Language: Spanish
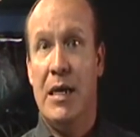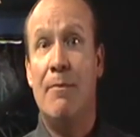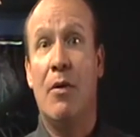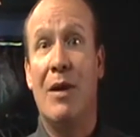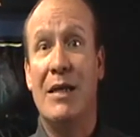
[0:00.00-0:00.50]
y
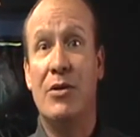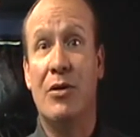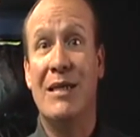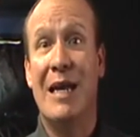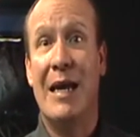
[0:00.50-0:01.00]

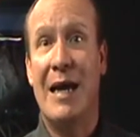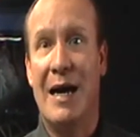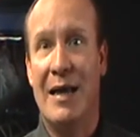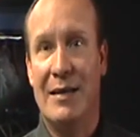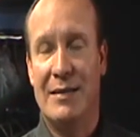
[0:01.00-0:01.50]
poblaciones
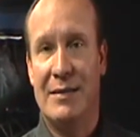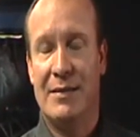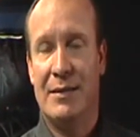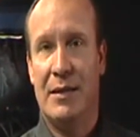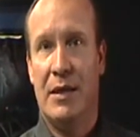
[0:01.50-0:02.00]
alejadas.
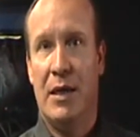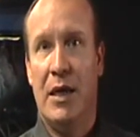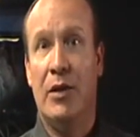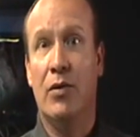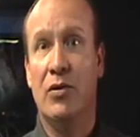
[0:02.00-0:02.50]

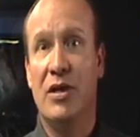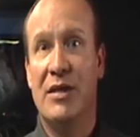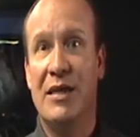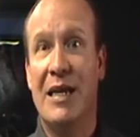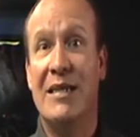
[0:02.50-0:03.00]

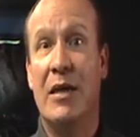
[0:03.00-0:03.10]
Entonces las